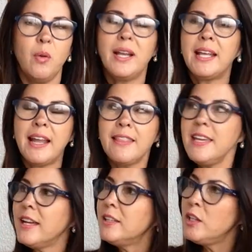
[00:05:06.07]
o el que la
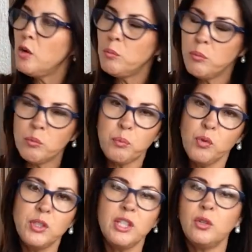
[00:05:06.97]
diga tiene un
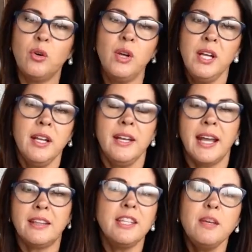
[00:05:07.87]
puntito
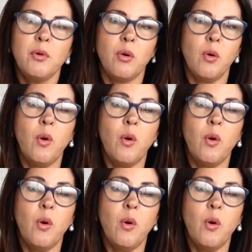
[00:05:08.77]
negativo,